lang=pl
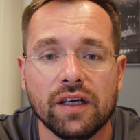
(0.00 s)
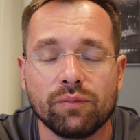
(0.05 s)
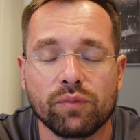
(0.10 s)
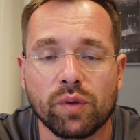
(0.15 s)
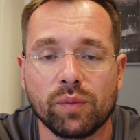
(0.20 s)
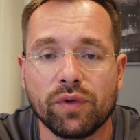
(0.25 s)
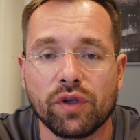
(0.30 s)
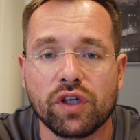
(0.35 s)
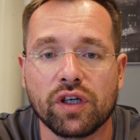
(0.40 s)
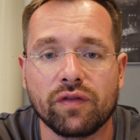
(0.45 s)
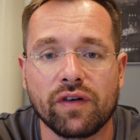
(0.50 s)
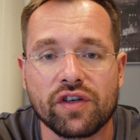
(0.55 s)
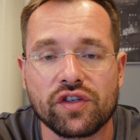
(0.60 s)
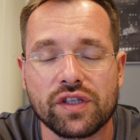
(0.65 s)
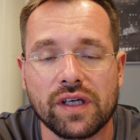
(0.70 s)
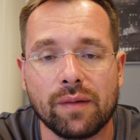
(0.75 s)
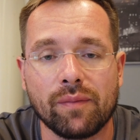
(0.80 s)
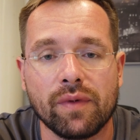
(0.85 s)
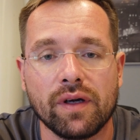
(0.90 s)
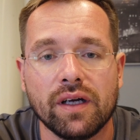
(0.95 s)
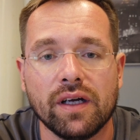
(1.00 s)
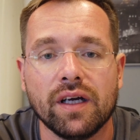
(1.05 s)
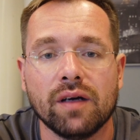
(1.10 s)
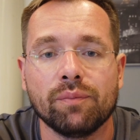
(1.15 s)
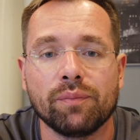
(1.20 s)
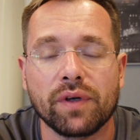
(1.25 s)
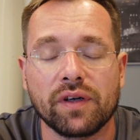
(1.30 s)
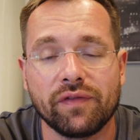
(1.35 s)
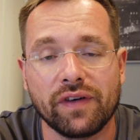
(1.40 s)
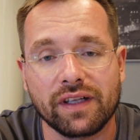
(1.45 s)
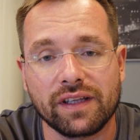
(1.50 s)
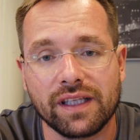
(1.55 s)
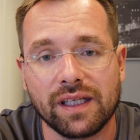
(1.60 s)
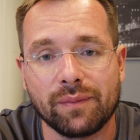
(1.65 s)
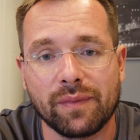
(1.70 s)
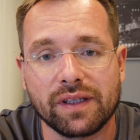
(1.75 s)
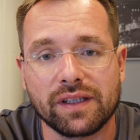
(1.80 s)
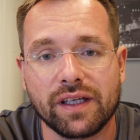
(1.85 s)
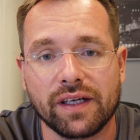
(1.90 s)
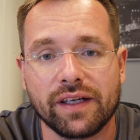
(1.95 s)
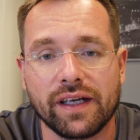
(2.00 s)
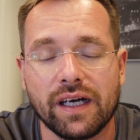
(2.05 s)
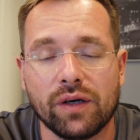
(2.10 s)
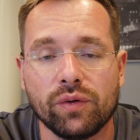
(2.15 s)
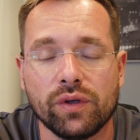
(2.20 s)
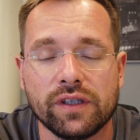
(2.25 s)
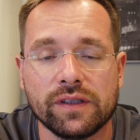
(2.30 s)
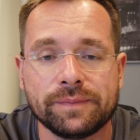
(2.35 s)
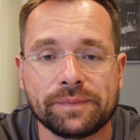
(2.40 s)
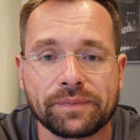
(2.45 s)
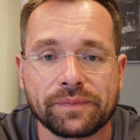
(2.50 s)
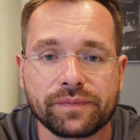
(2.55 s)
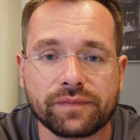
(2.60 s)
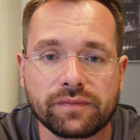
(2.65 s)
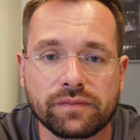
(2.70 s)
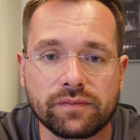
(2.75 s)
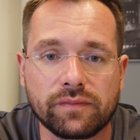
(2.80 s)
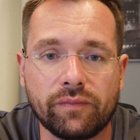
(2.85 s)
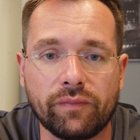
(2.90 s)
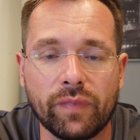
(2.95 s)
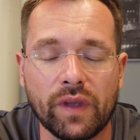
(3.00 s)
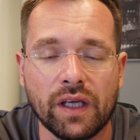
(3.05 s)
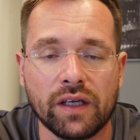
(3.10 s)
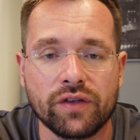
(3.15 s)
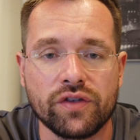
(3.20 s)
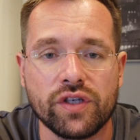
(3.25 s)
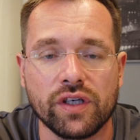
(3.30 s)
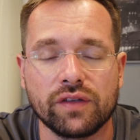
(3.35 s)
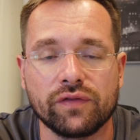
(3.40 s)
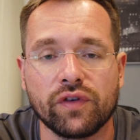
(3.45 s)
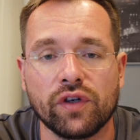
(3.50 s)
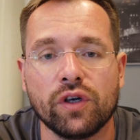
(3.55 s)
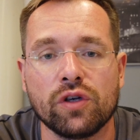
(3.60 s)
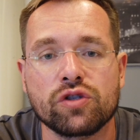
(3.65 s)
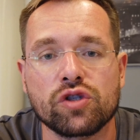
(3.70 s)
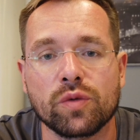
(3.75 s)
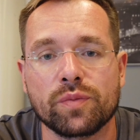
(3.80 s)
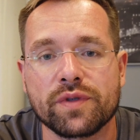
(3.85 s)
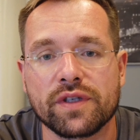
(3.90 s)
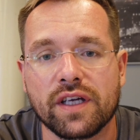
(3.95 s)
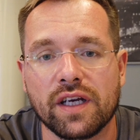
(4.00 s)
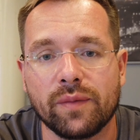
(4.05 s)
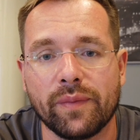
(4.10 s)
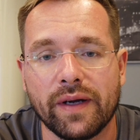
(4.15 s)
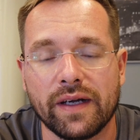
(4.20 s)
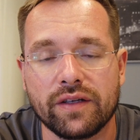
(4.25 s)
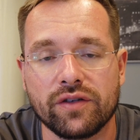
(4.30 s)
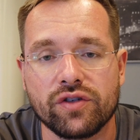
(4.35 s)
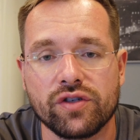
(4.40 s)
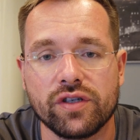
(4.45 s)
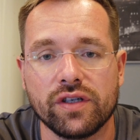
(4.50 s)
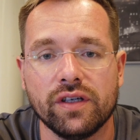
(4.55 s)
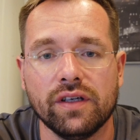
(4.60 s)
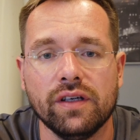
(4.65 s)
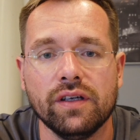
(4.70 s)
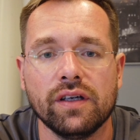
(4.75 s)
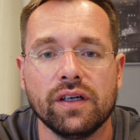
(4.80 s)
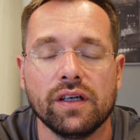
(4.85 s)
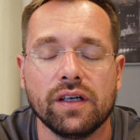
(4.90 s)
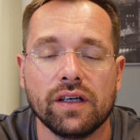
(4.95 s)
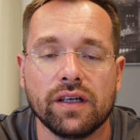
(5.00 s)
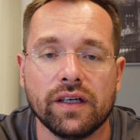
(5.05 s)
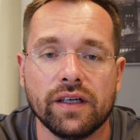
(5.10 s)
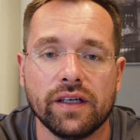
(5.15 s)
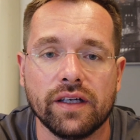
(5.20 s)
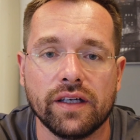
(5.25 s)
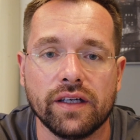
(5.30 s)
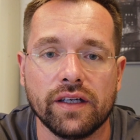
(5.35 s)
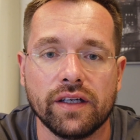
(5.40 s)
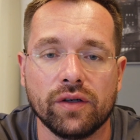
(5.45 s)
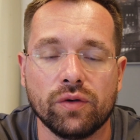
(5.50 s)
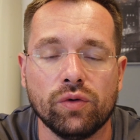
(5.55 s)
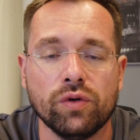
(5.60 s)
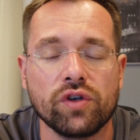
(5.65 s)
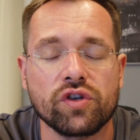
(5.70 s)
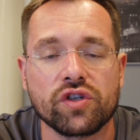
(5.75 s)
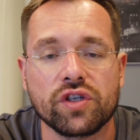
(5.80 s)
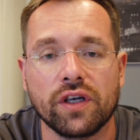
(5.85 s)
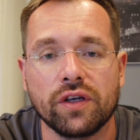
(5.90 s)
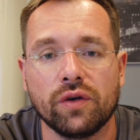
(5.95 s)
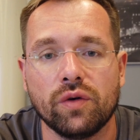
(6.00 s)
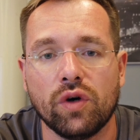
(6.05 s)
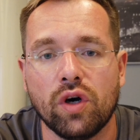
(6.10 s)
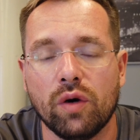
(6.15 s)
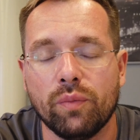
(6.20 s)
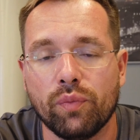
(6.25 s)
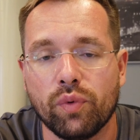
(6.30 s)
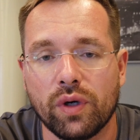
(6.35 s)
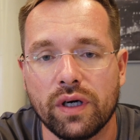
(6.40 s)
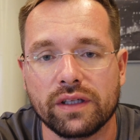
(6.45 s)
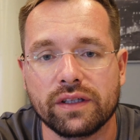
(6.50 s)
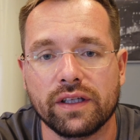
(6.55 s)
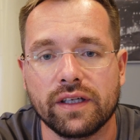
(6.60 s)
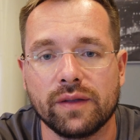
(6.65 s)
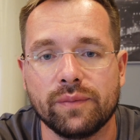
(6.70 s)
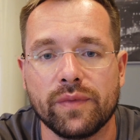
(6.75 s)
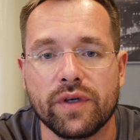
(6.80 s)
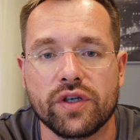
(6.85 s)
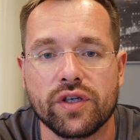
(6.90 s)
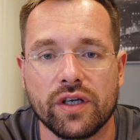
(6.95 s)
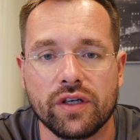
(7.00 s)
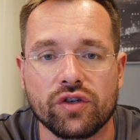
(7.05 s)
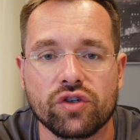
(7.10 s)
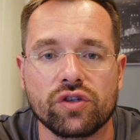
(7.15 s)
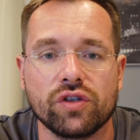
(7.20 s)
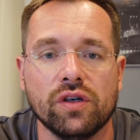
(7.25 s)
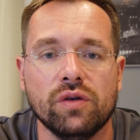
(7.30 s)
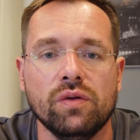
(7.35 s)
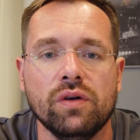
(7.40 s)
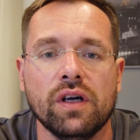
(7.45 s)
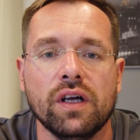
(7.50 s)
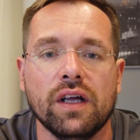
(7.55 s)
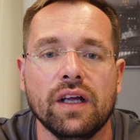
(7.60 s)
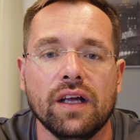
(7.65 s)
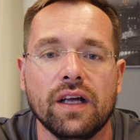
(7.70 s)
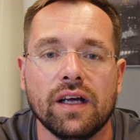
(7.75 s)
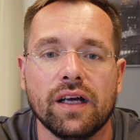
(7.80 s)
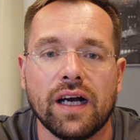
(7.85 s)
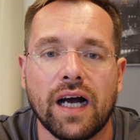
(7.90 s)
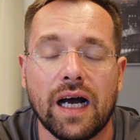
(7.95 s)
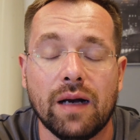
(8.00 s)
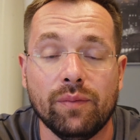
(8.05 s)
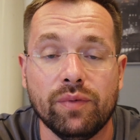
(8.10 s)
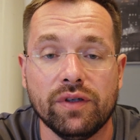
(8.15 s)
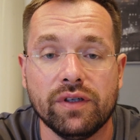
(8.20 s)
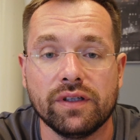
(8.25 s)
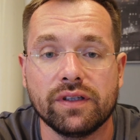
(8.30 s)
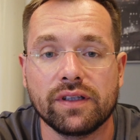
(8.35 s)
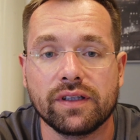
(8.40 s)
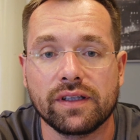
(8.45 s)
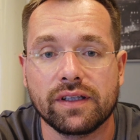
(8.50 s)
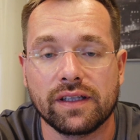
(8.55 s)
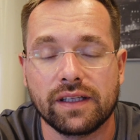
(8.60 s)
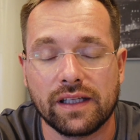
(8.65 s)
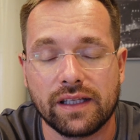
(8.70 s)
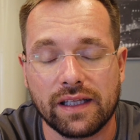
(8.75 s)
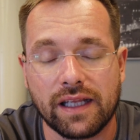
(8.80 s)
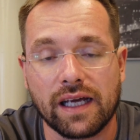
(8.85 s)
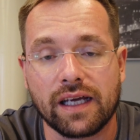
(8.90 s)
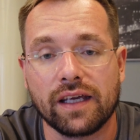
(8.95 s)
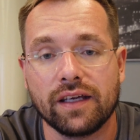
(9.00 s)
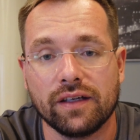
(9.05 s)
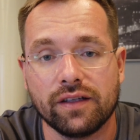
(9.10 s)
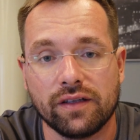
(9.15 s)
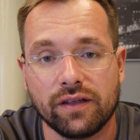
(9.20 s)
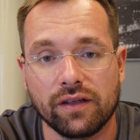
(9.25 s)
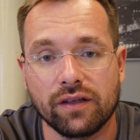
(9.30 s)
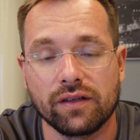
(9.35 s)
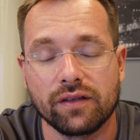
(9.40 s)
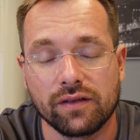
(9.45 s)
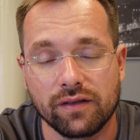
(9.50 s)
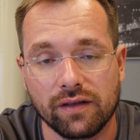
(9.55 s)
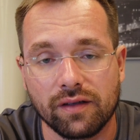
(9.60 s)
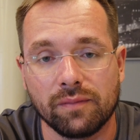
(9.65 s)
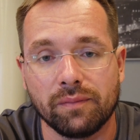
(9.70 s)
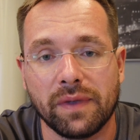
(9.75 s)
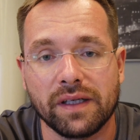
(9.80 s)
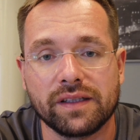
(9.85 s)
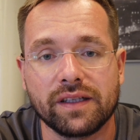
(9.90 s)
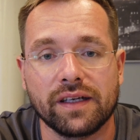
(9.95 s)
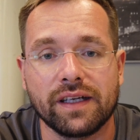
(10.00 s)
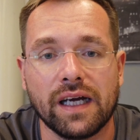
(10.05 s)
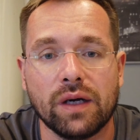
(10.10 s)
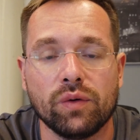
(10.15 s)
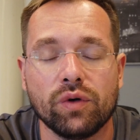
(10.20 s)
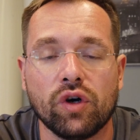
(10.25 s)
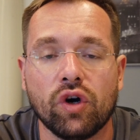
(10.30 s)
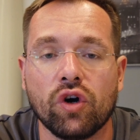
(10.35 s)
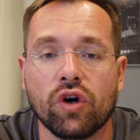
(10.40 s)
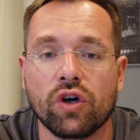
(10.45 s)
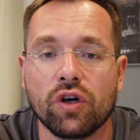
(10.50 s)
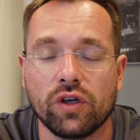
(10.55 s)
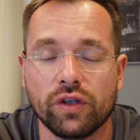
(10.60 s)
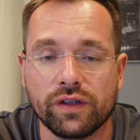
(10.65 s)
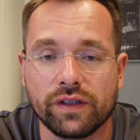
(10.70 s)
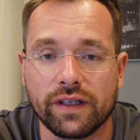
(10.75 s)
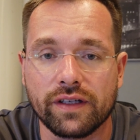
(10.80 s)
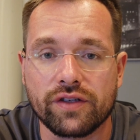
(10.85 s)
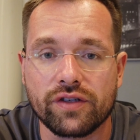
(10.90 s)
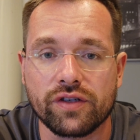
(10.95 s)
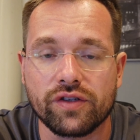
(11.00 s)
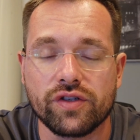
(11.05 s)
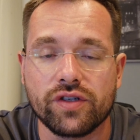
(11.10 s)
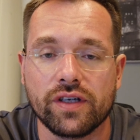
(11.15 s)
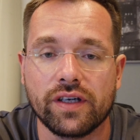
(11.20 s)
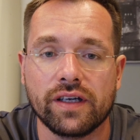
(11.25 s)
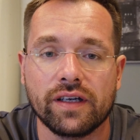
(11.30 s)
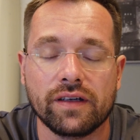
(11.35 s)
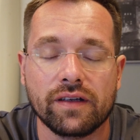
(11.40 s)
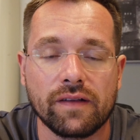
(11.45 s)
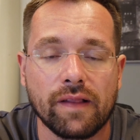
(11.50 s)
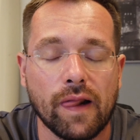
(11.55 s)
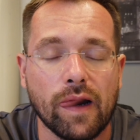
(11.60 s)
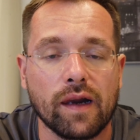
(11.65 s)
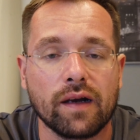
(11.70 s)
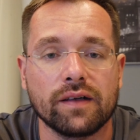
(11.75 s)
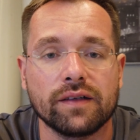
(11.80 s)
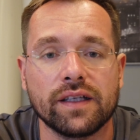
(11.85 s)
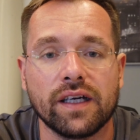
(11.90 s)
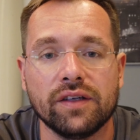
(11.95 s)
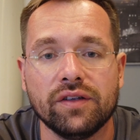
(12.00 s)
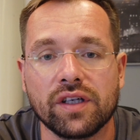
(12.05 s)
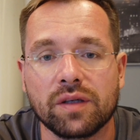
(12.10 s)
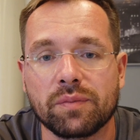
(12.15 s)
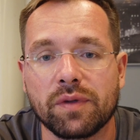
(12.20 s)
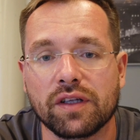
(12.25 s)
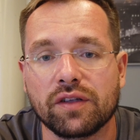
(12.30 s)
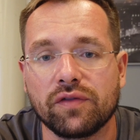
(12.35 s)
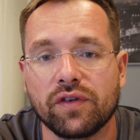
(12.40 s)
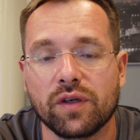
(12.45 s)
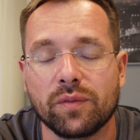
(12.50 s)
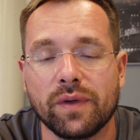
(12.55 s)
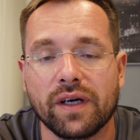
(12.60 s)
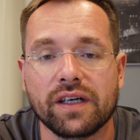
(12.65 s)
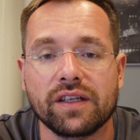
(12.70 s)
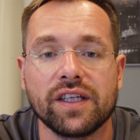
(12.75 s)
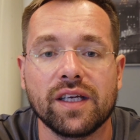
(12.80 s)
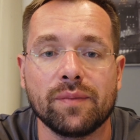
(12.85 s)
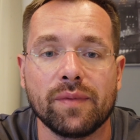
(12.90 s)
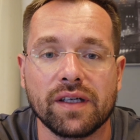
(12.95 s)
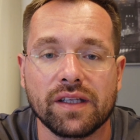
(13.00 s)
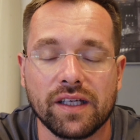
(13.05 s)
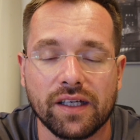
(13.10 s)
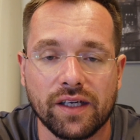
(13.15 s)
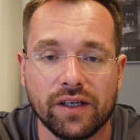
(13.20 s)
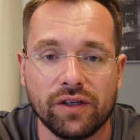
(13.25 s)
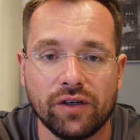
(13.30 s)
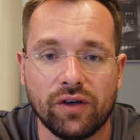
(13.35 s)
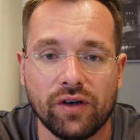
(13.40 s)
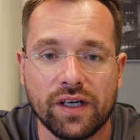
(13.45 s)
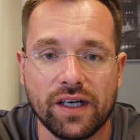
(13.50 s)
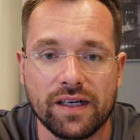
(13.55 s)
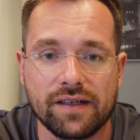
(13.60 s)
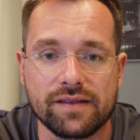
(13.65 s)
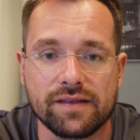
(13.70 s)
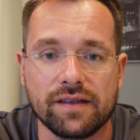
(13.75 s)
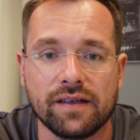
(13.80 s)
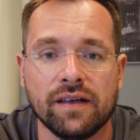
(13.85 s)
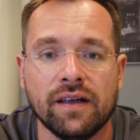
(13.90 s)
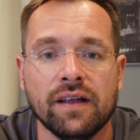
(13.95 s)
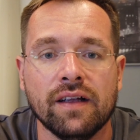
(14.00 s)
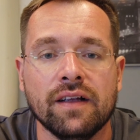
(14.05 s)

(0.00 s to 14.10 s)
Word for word: publikować tam prywatne materiały, gdzie twoi subskrybenci e, uiszczają opłatę miesięczną, aby takie materiały oglądać, gdzie na innych platformach nie ma takiej okazji.